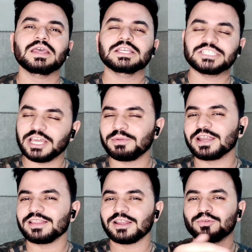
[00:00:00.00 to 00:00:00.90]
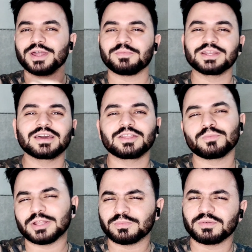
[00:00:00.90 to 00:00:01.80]
शेयर भी कर देना तुम्हारा मन करे तो मैं
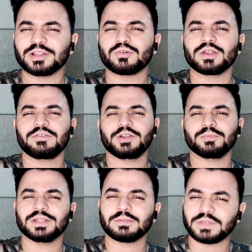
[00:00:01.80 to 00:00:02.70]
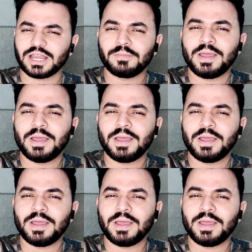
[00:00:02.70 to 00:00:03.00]
तुमसे मिलता हूँ अगले वीडियो में तब तक के लिए बाय